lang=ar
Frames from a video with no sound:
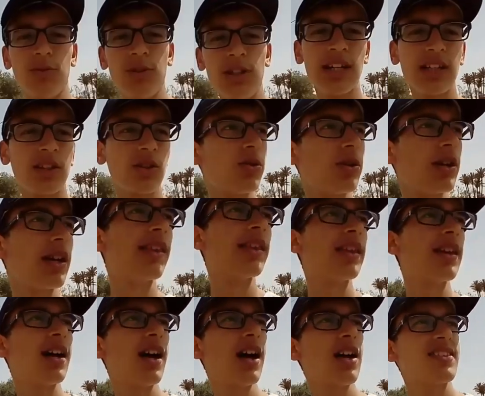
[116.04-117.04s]
الولاد خويا
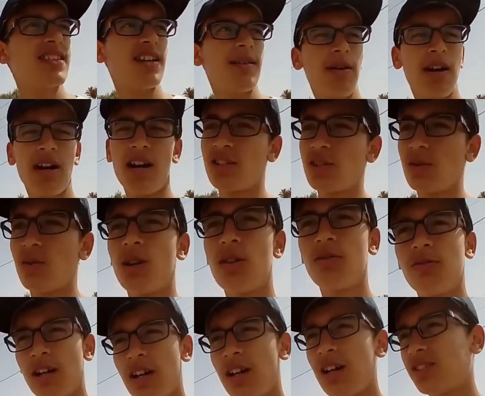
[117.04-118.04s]
ذي اصعب حاجه واقوى